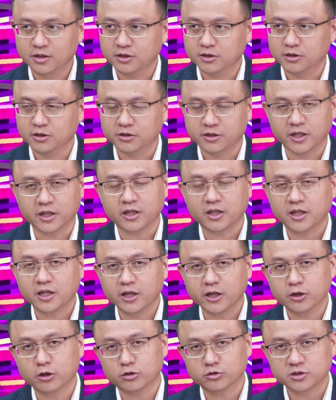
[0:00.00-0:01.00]
呃，人
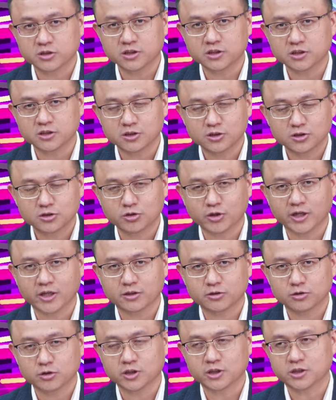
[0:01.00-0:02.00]
各有志，对，
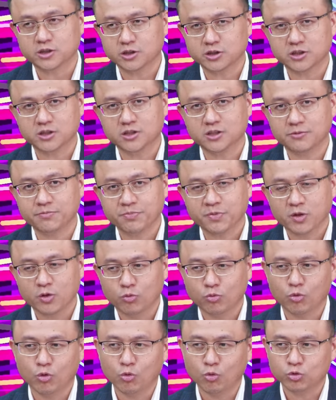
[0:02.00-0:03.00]
所以就是
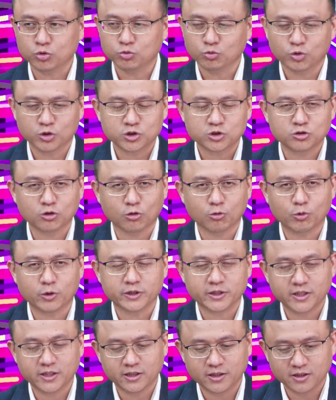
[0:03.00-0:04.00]
我我走我
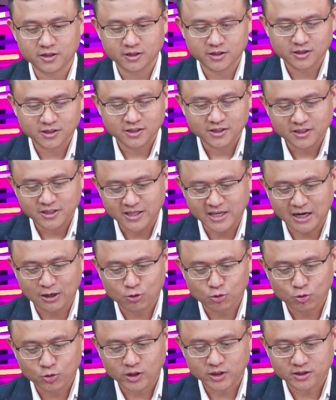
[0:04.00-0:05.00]
的
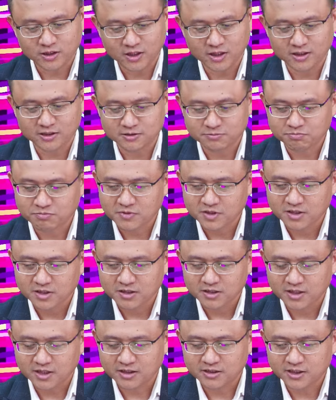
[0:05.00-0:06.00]
阳光，呃，
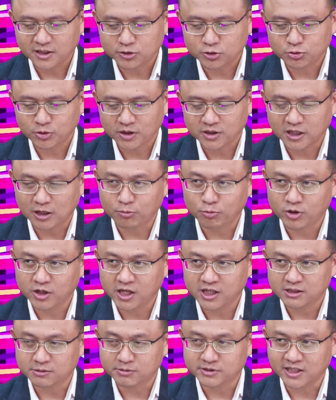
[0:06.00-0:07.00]
那那句话导播应
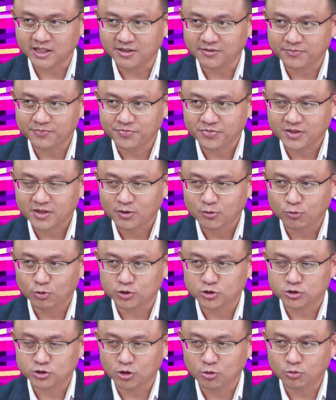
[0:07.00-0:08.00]
该怎么讲？我
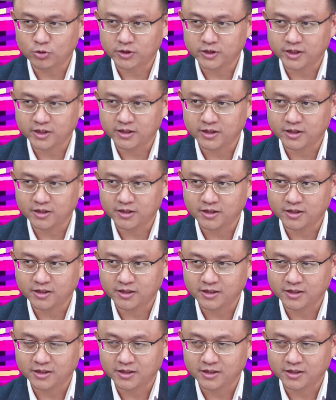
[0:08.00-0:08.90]
走我的，